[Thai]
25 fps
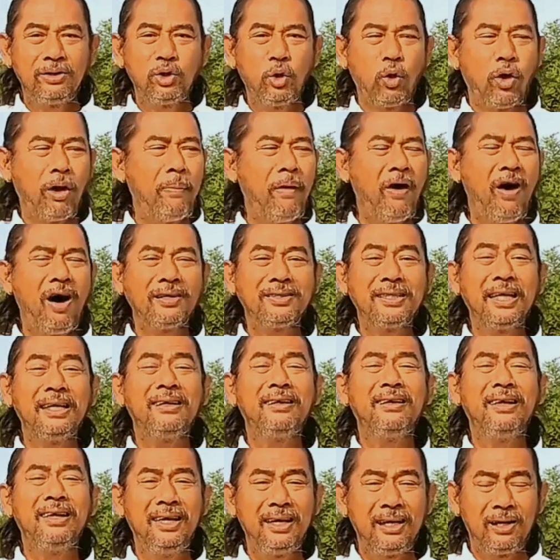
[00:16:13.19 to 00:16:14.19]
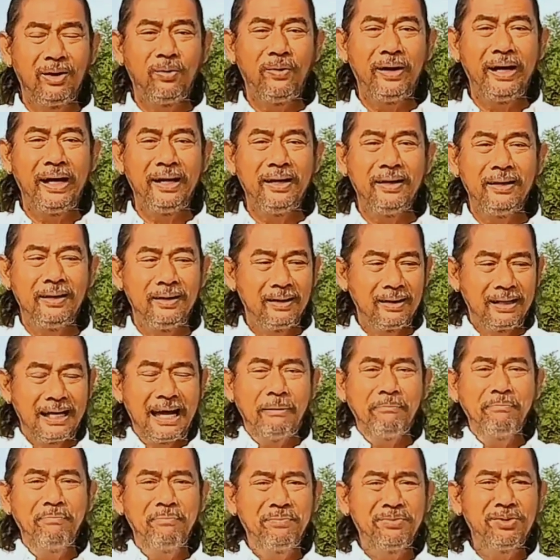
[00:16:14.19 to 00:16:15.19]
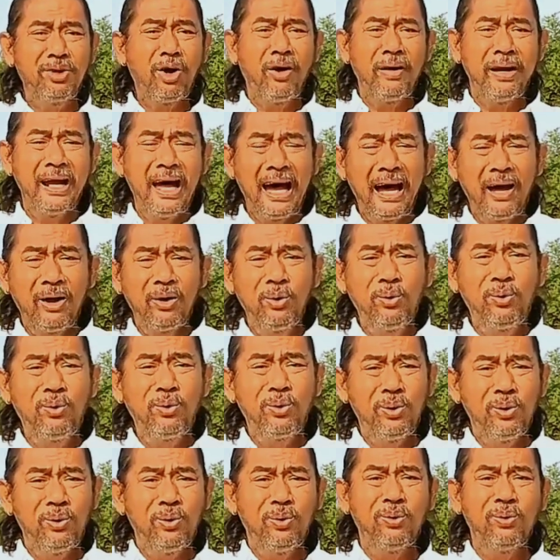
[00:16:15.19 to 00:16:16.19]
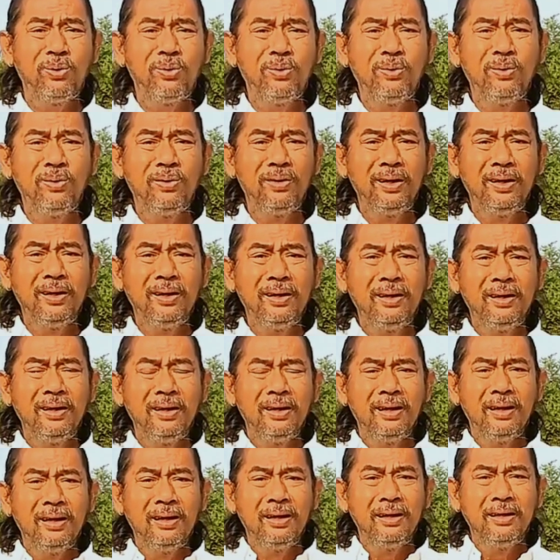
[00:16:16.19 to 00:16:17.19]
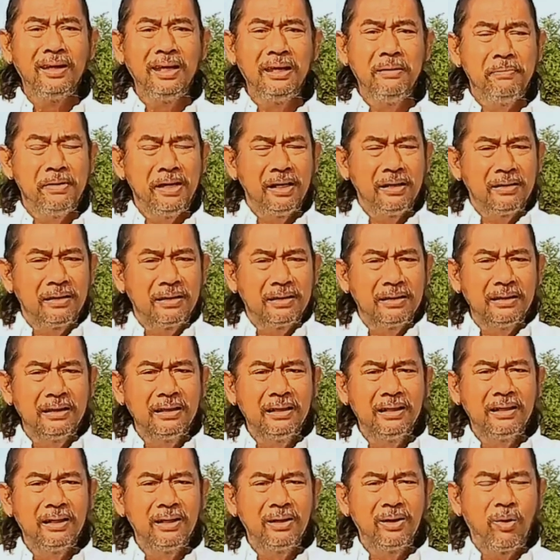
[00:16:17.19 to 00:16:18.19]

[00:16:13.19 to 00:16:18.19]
ตัวพ่อติดหนี้เขาไว้ต่อหน้าลูกๆ นี่มันคือ